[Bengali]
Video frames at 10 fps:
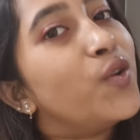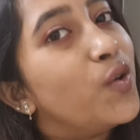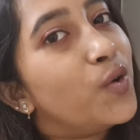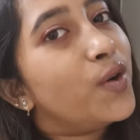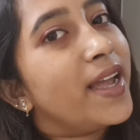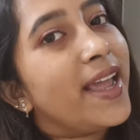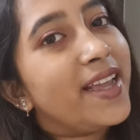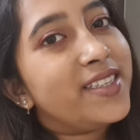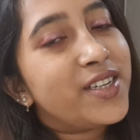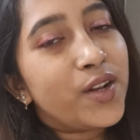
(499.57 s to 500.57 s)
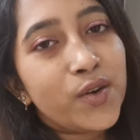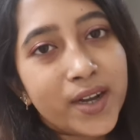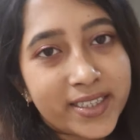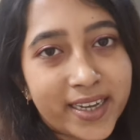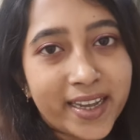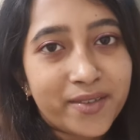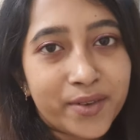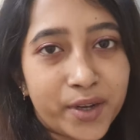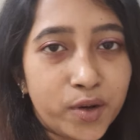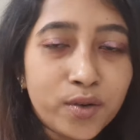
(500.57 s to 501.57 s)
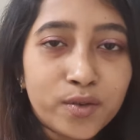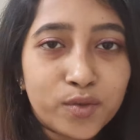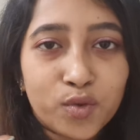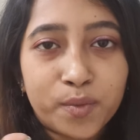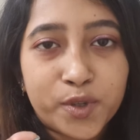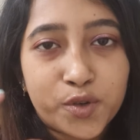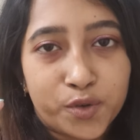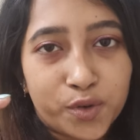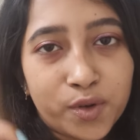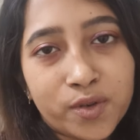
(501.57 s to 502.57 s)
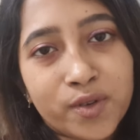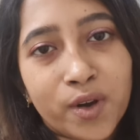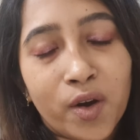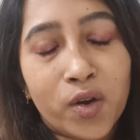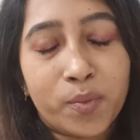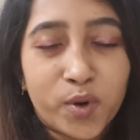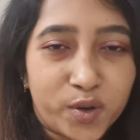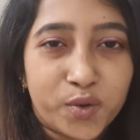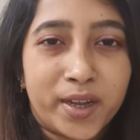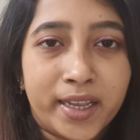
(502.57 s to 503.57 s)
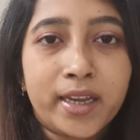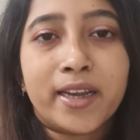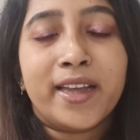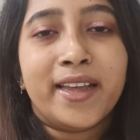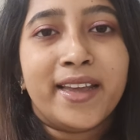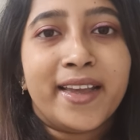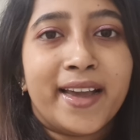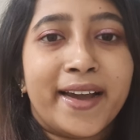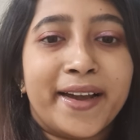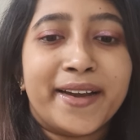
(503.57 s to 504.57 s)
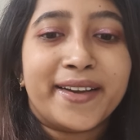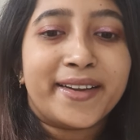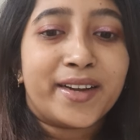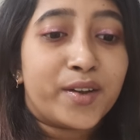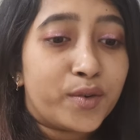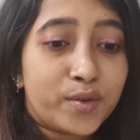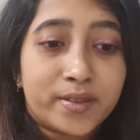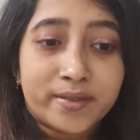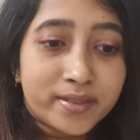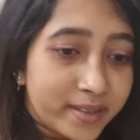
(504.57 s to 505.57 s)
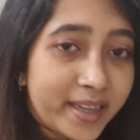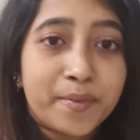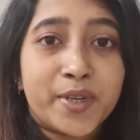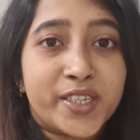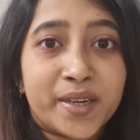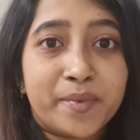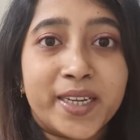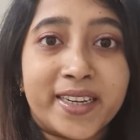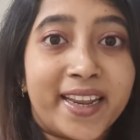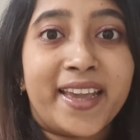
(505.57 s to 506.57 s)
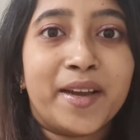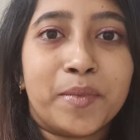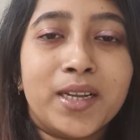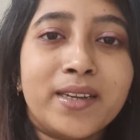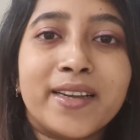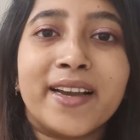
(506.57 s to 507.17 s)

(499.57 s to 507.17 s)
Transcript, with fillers: তো এই ছিল আজকের ভিডিও খুবই ছোট অল্প একটুখানি কারণ এর বেশি আপডেট নেই আমার